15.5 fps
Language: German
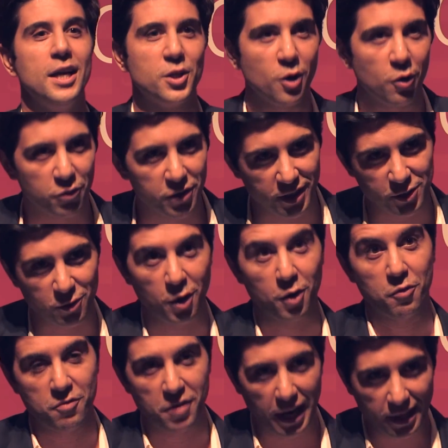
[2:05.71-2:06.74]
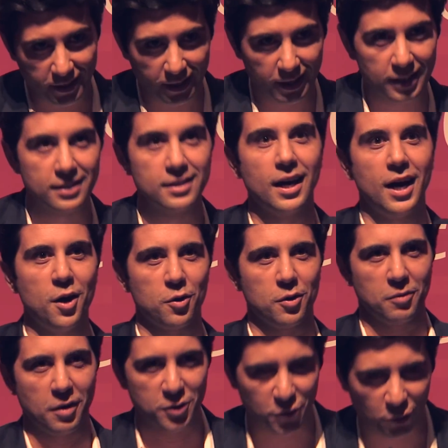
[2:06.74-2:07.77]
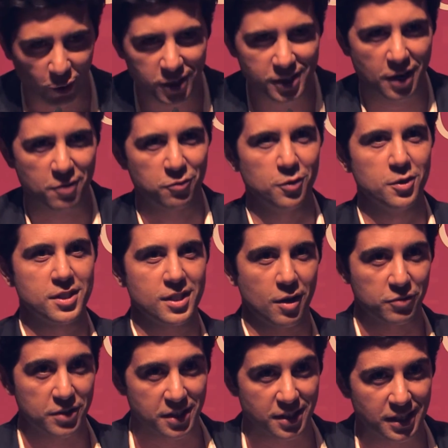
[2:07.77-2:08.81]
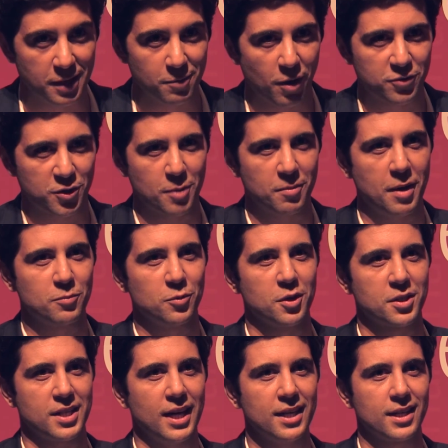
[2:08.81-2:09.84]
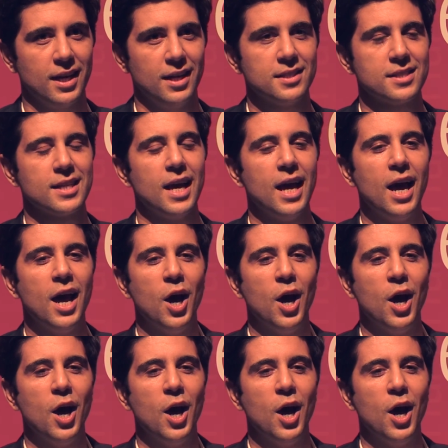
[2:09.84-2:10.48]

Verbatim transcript: Ich hoffe, dass du auch weiterhin auch stolz auf uns, auf das Team, auf Shabab Talk sein kannst.